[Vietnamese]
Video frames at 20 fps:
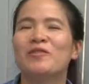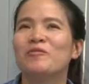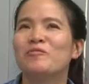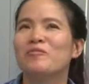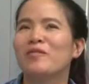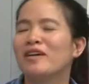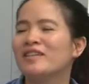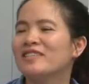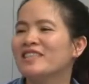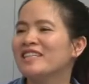cũng
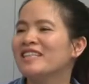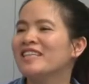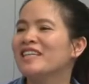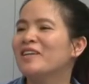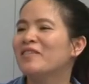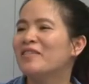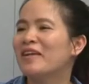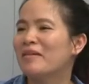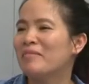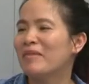có rất
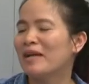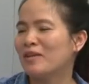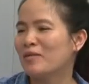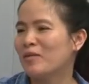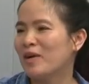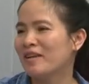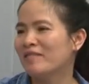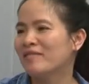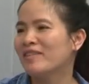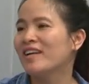nhiều là băn
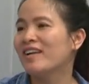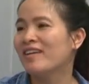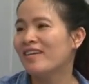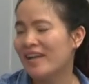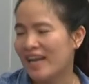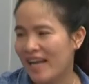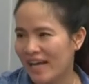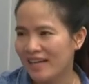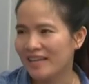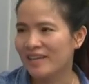khoăn và lo
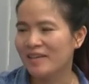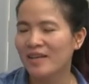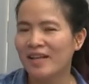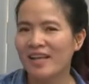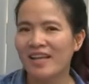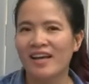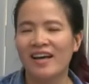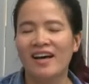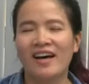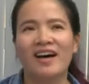lắng
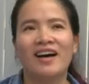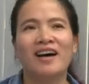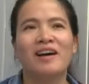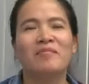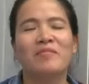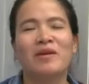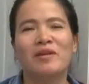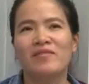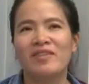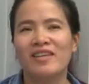à,
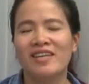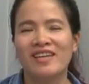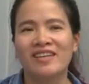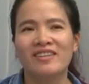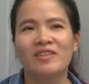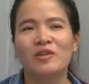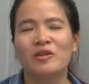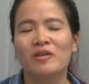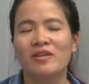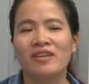bởi vì
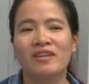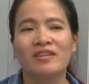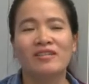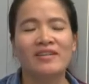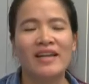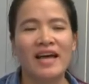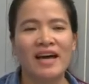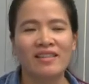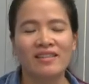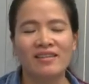tôi
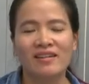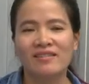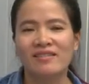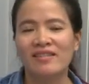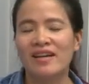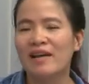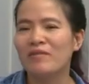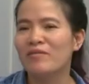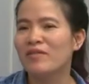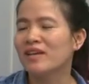đã từng
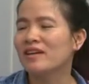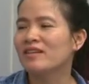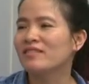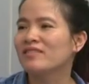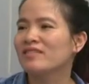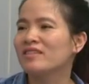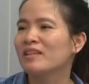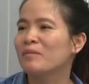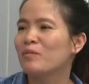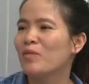làm việc ở
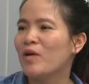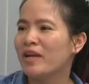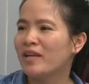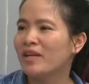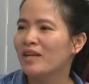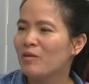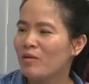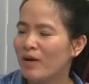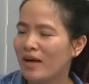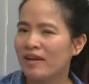tập đoàn
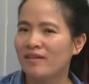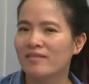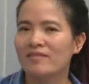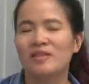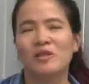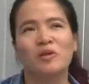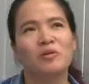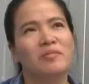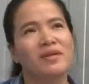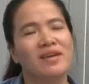nước ngoài và
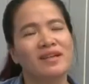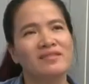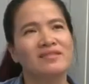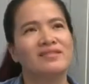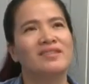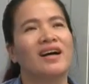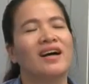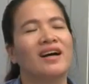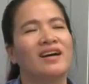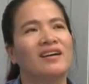tôi biết
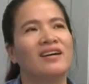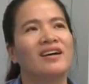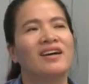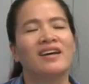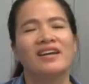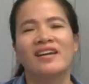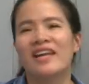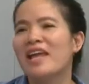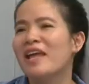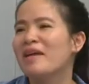rằng
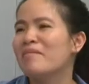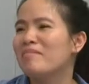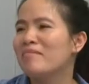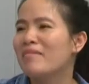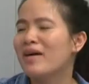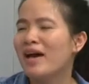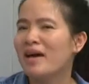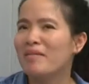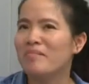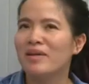để
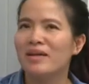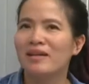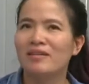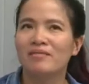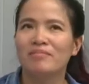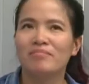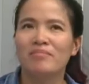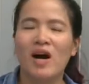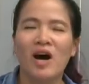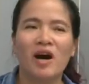mà
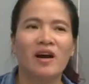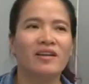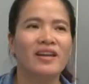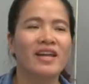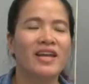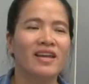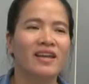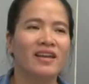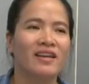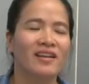mình bỏ
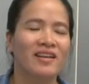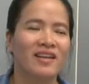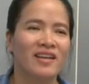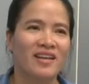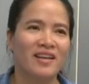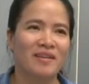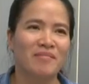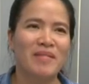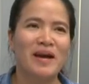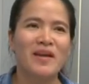đi
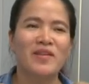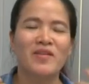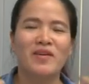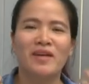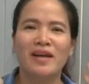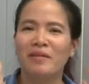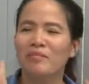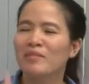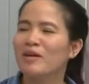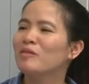bao nhiêu
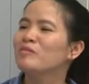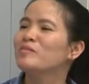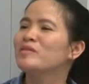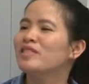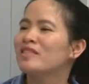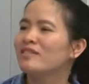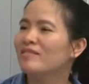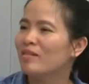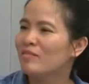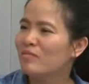năm công
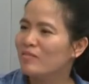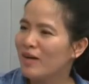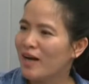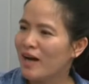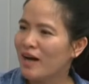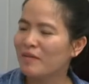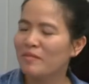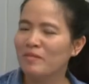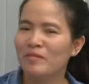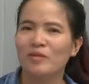sức đóng
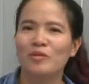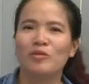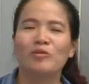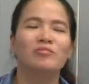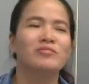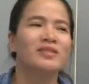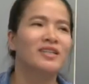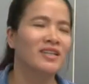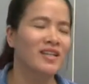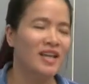góp
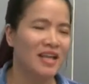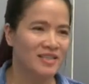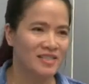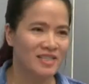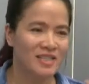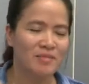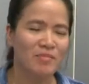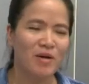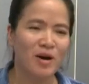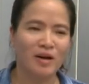cũng như là
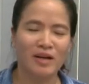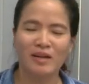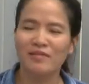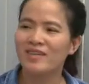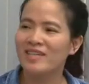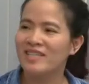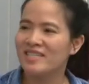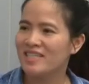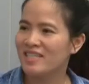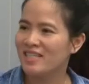rời bỏ cái
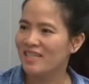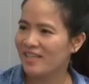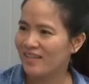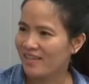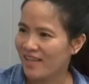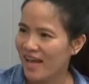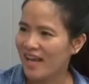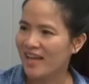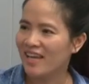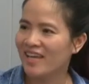vị trí hiện
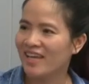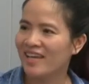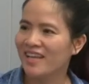tại